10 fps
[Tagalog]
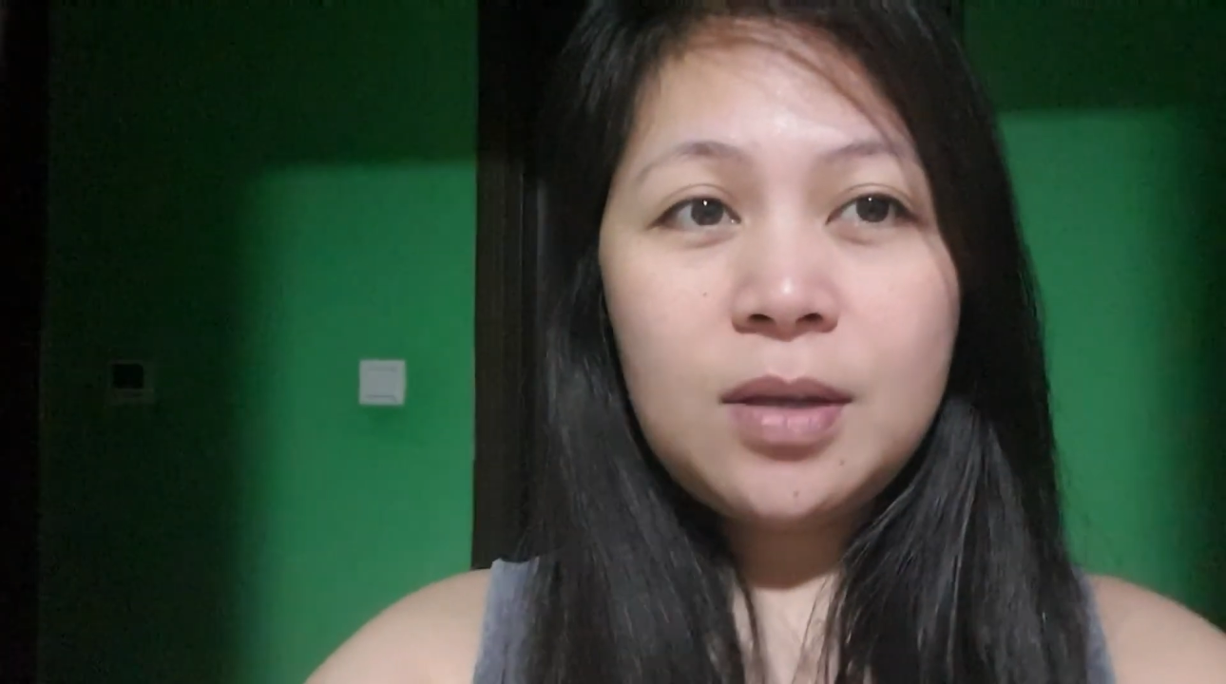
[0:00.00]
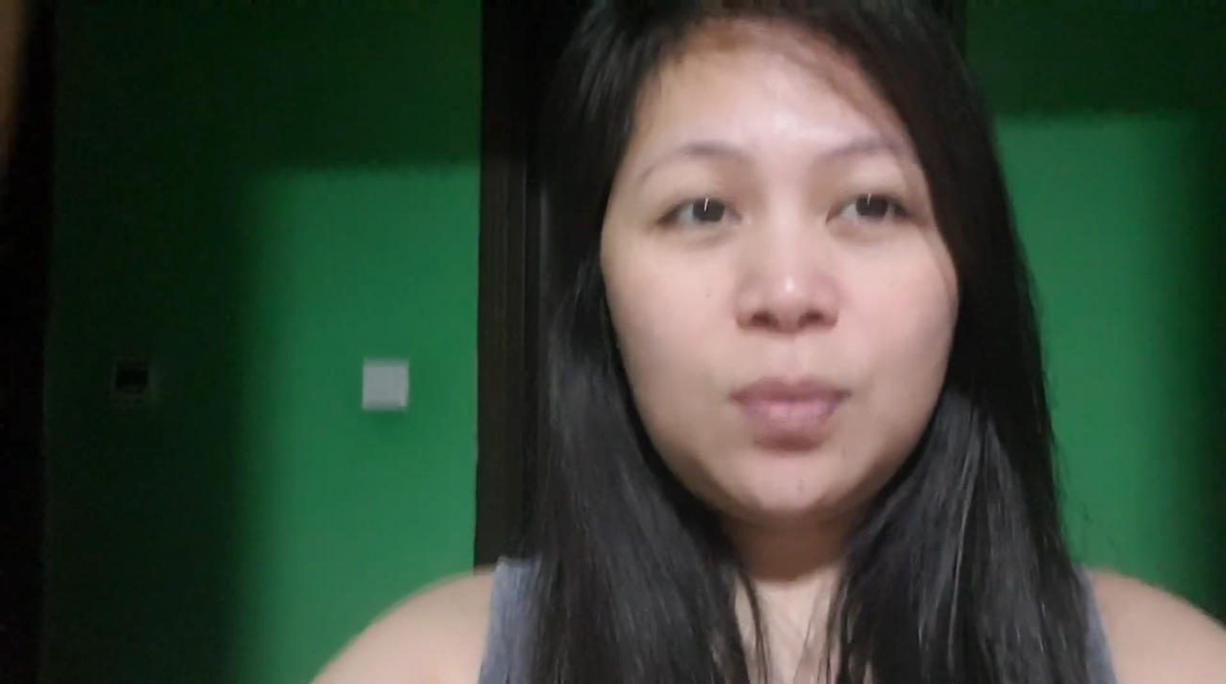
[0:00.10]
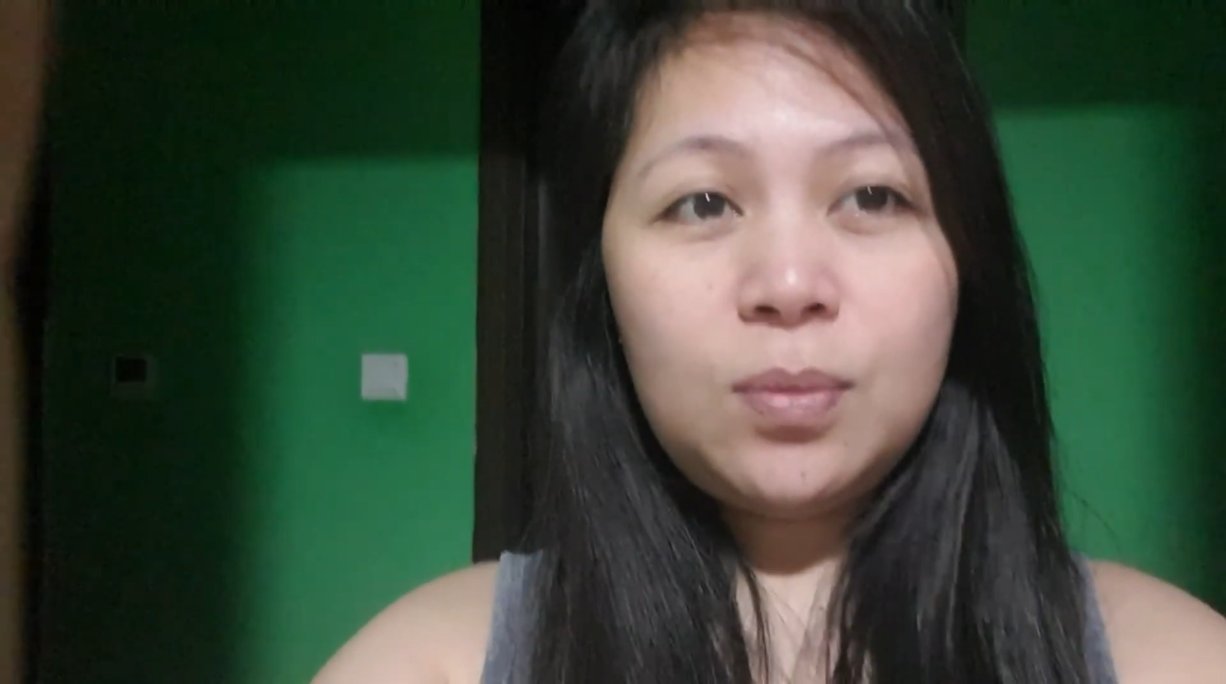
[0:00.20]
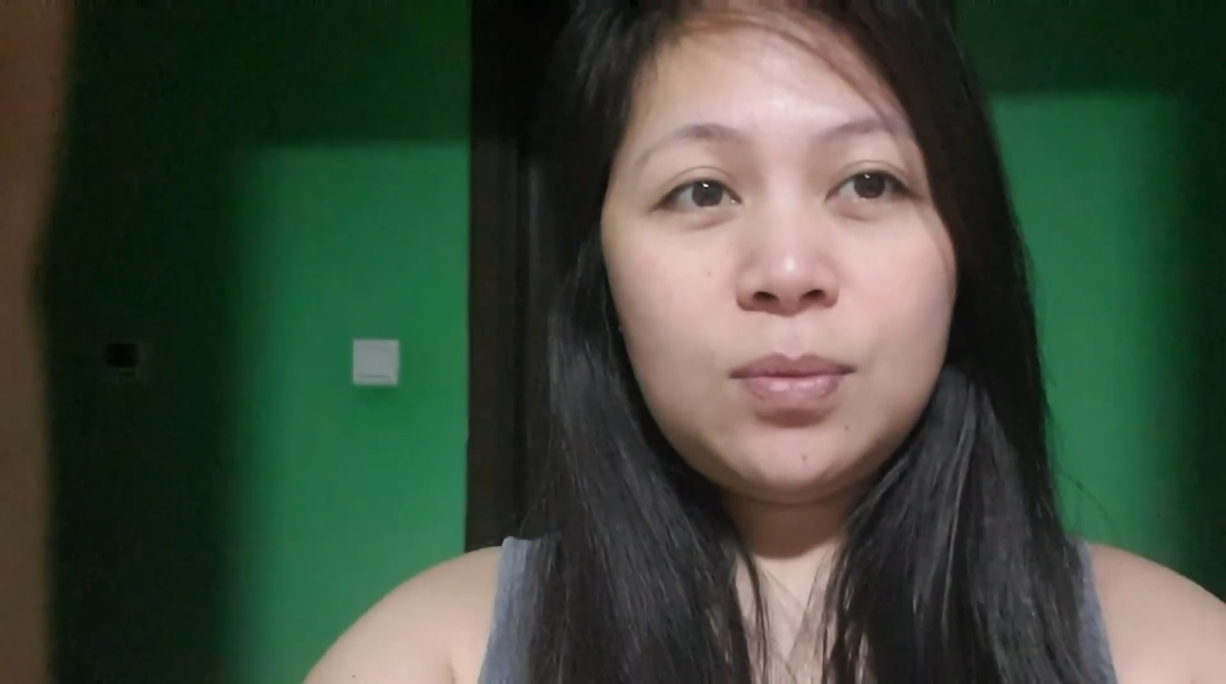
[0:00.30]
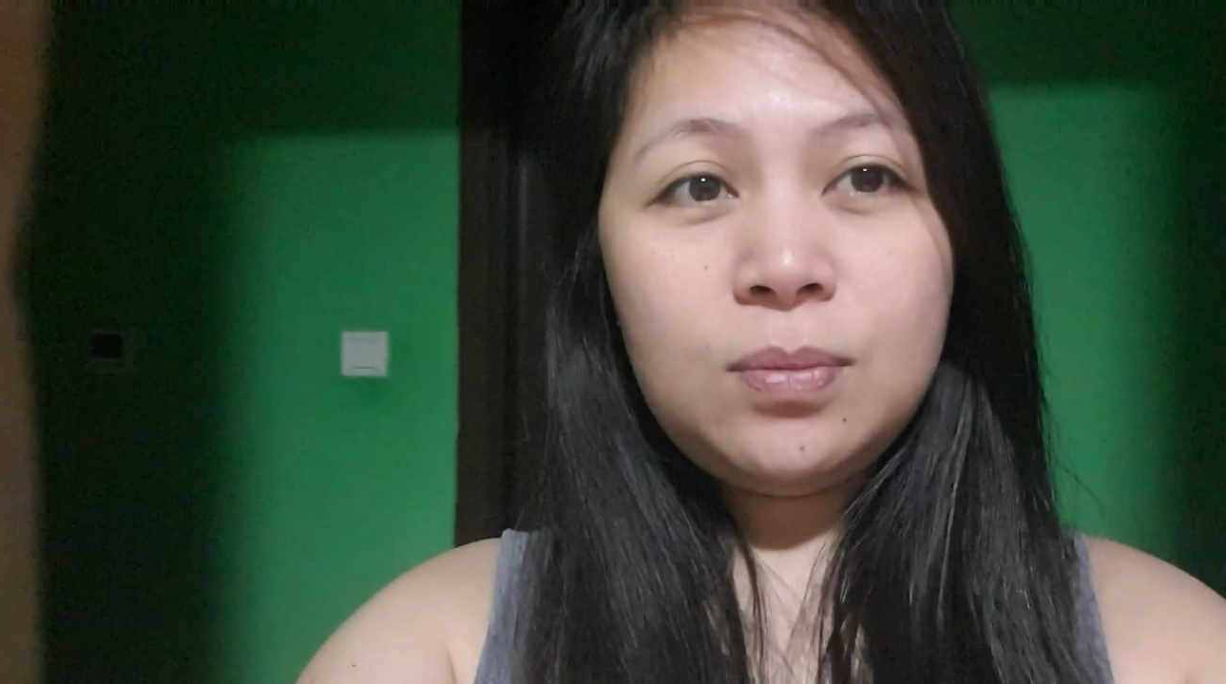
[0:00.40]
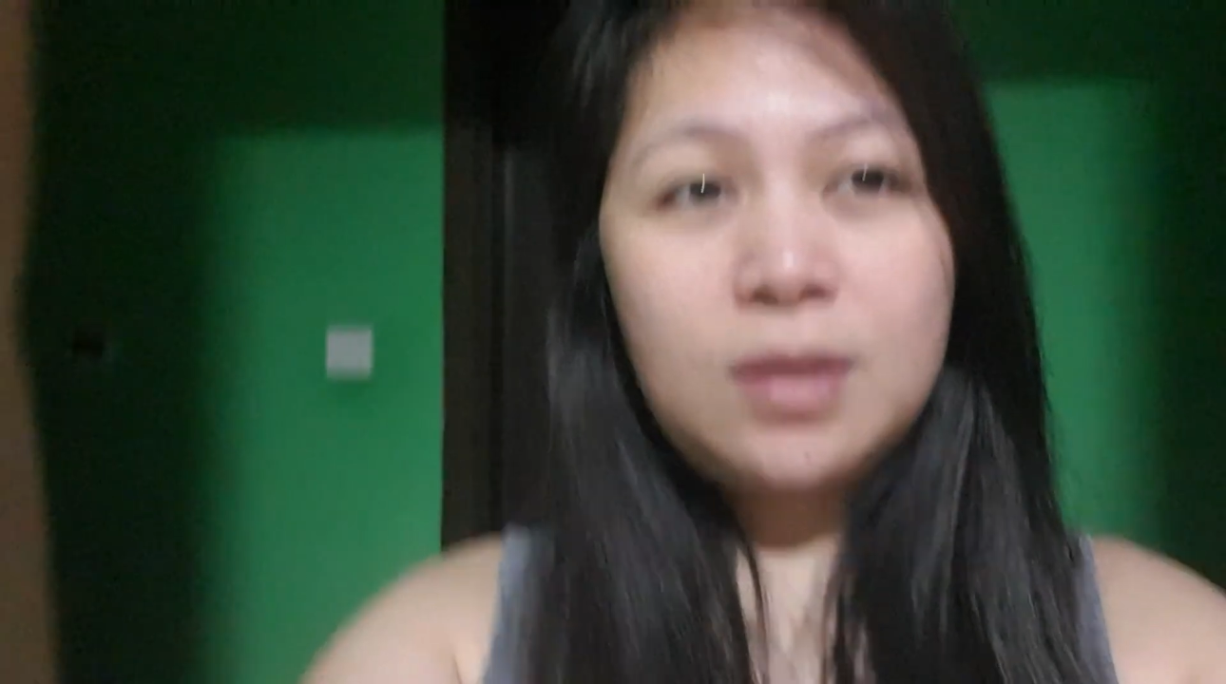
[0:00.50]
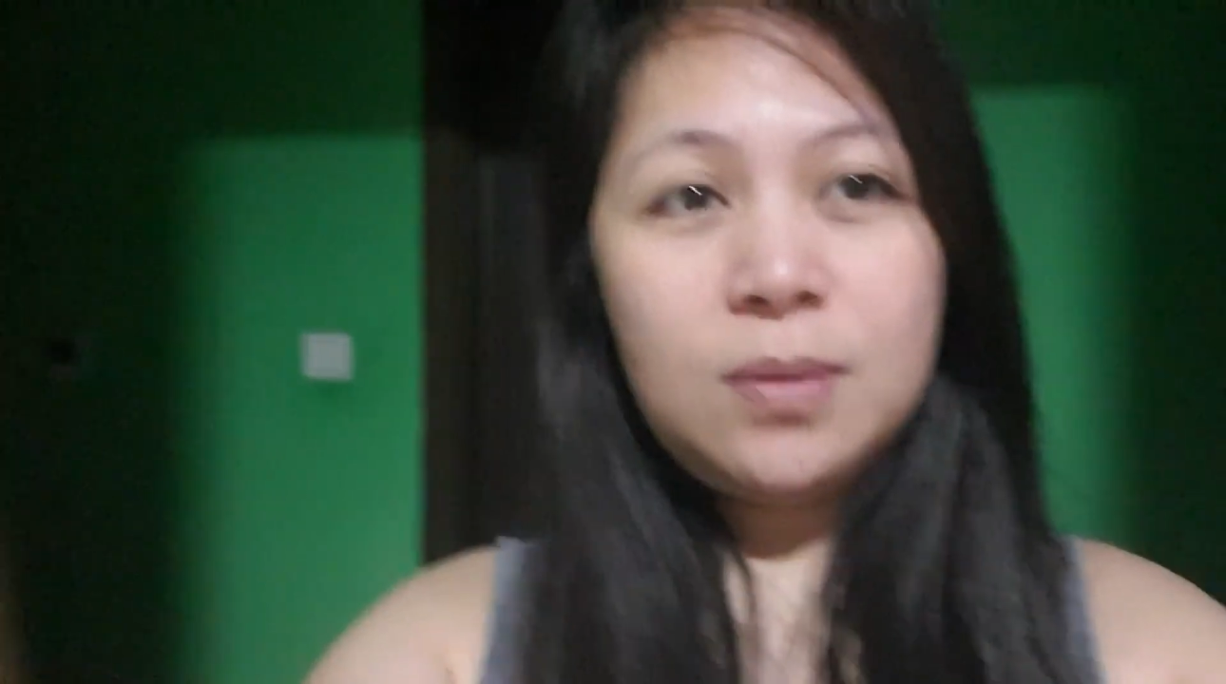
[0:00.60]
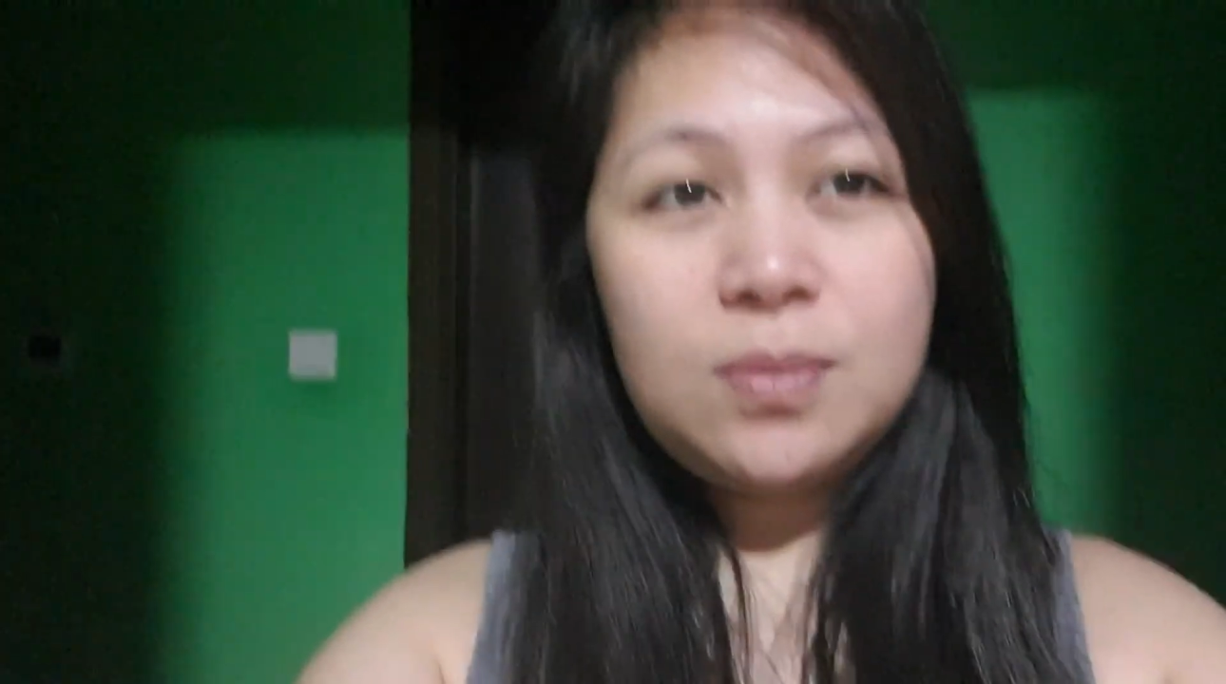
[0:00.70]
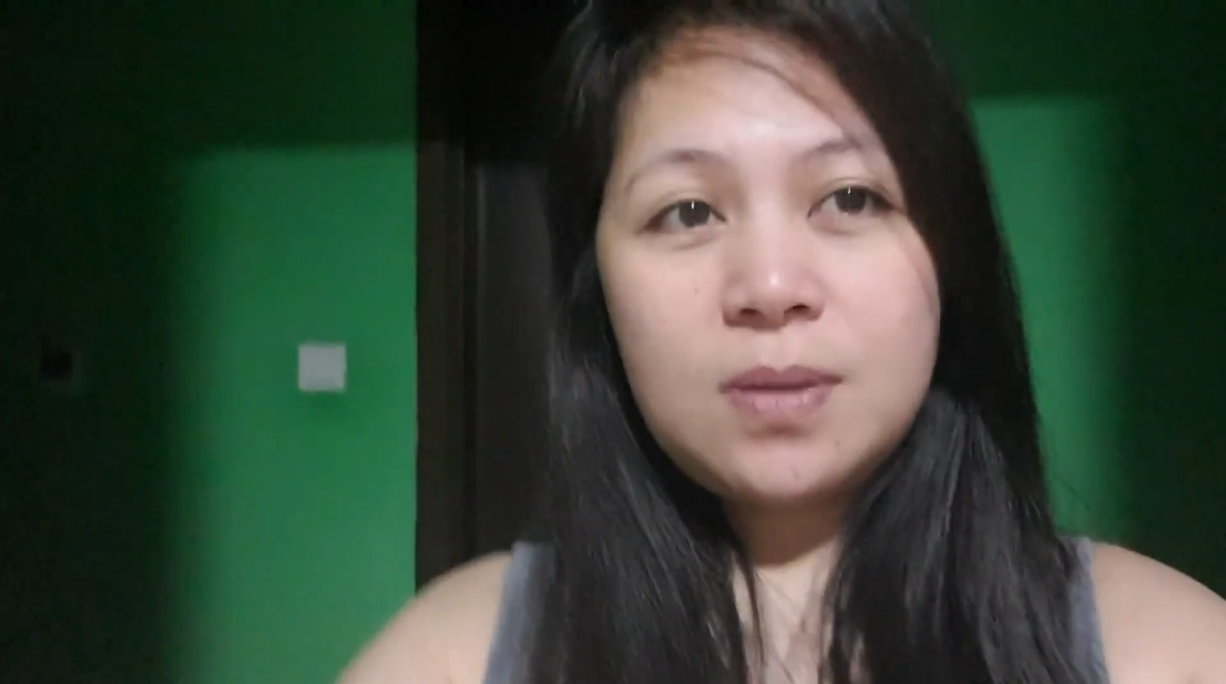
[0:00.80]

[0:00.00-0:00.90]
katulong dito